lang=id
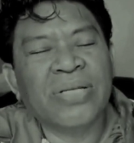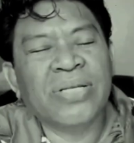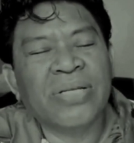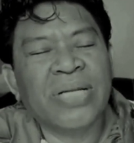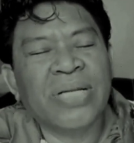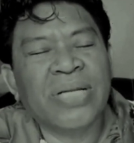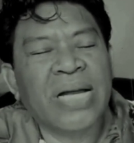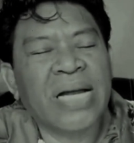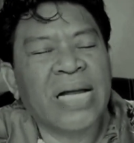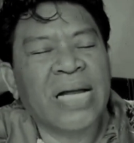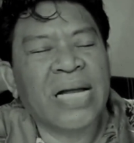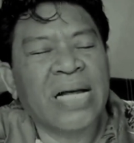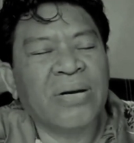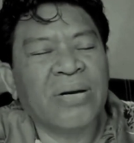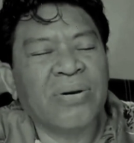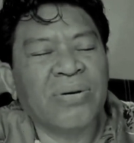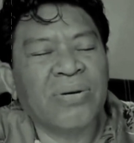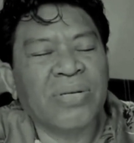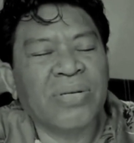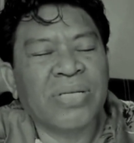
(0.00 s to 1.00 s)
Ikhwan di
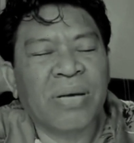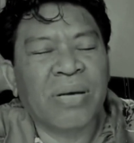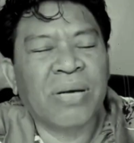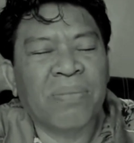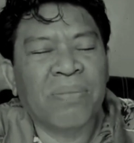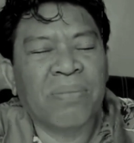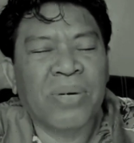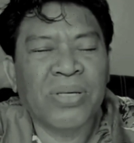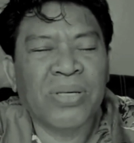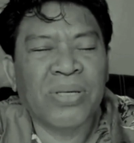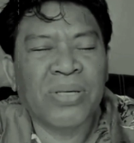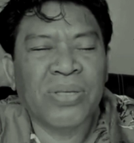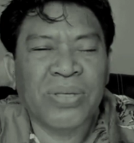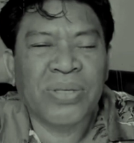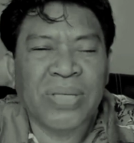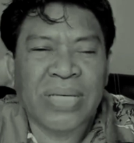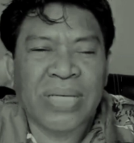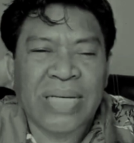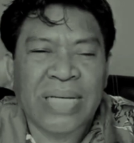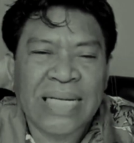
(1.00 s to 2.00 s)
mana saja Anda
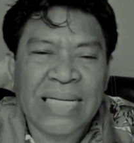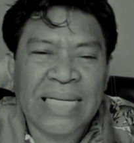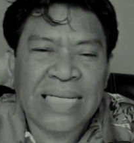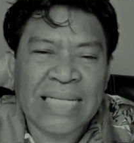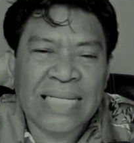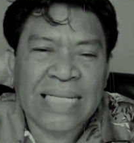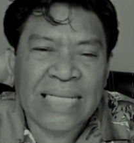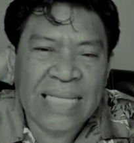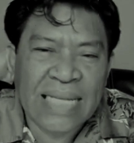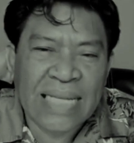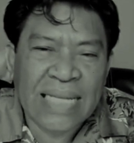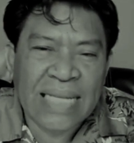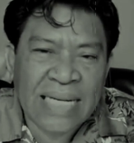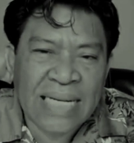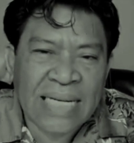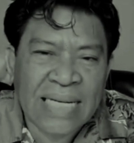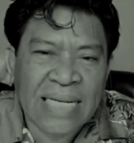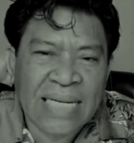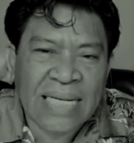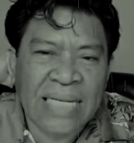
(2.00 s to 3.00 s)
berada, semoga
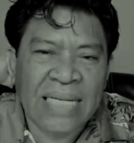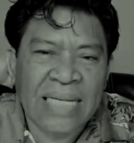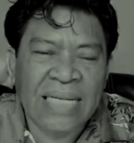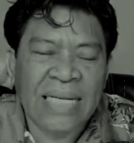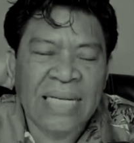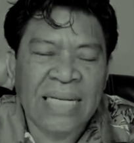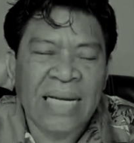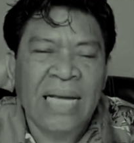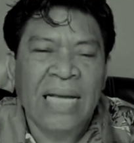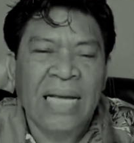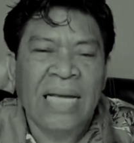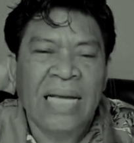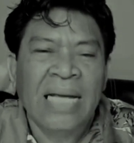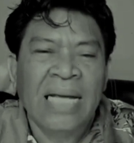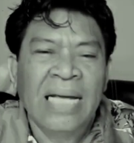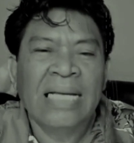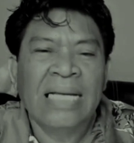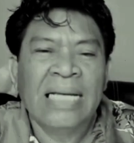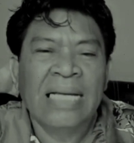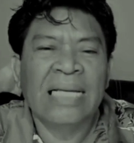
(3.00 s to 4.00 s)
sehat walafiat,
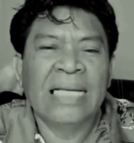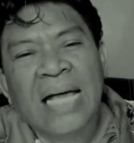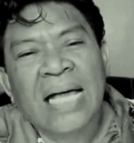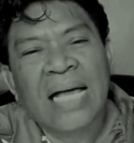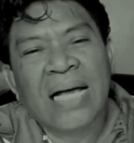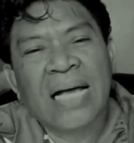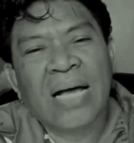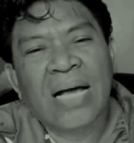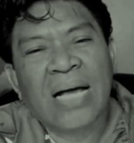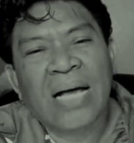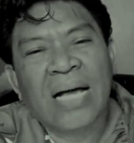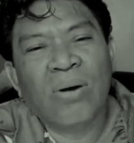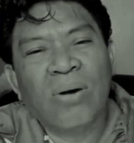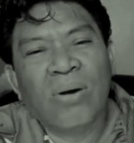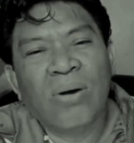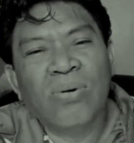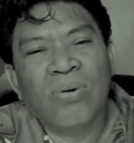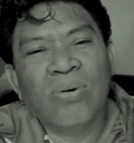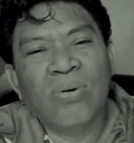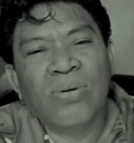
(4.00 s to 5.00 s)
panjang umur dan
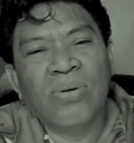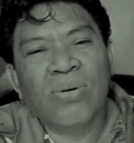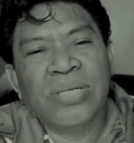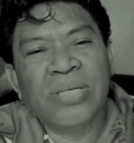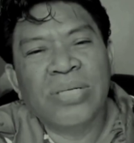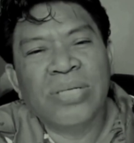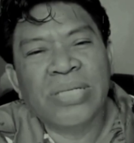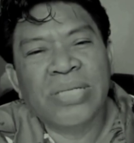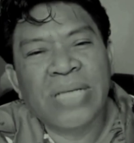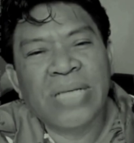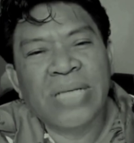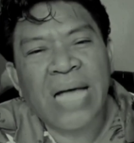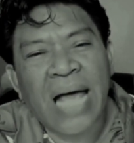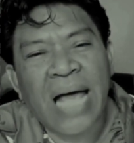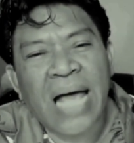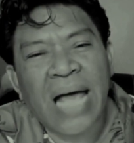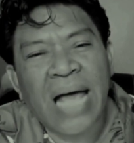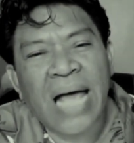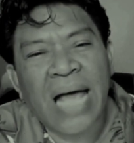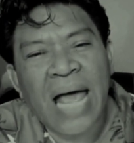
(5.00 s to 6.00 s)
sukses selalu.
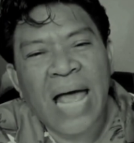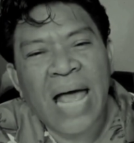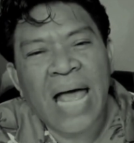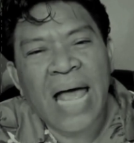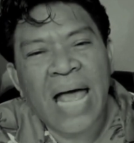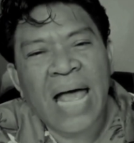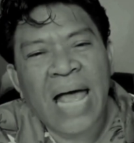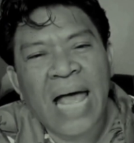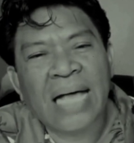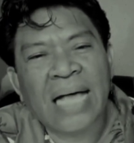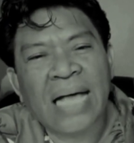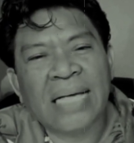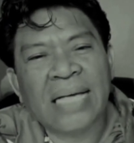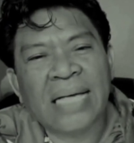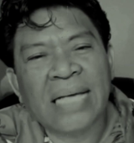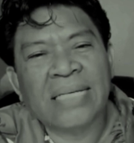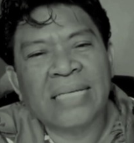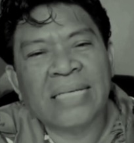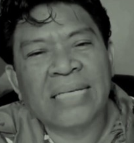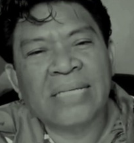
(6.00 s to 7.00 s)
Ikhwan
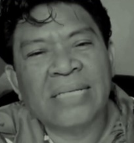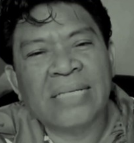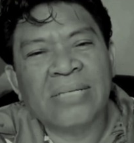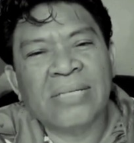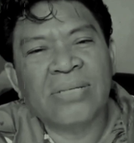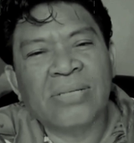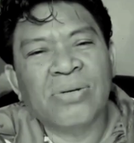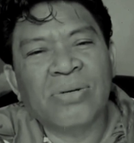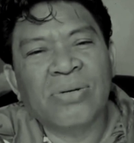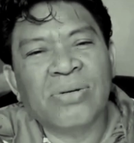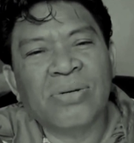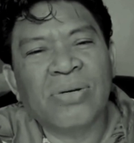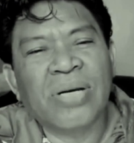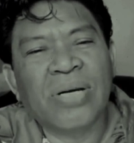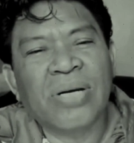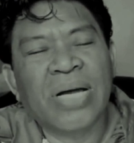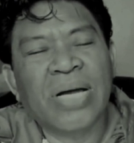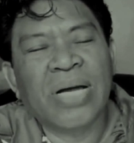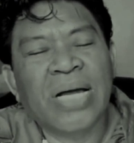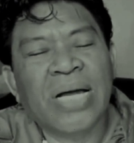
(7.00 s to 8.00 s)
seperti biasa
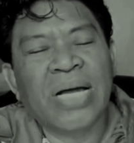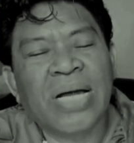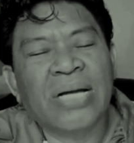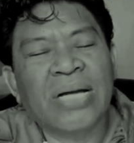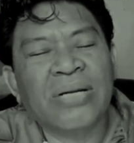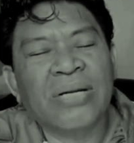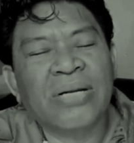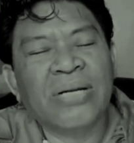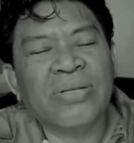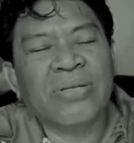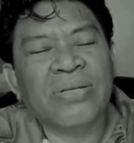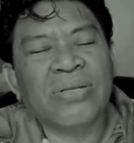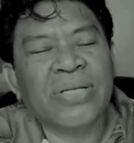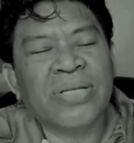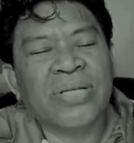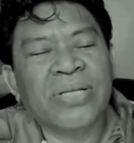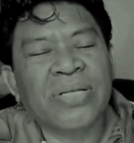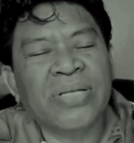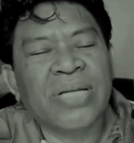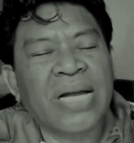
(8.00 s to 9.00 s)
tukang nyimak menyuguhkan
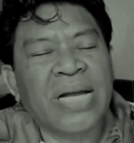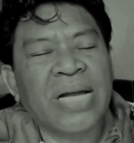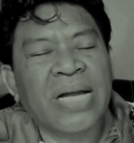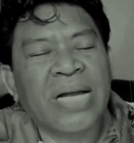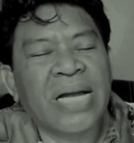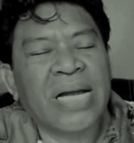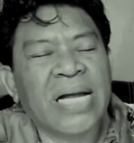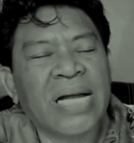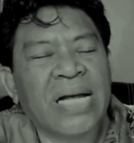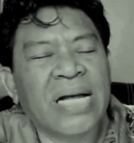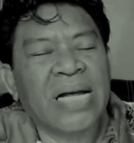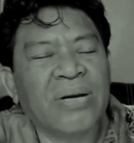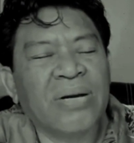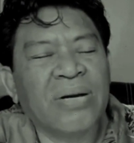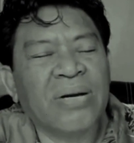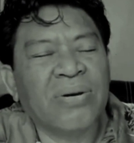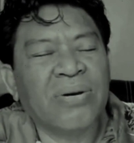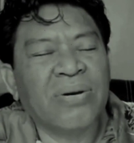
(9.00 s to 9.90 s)
video cuplikan.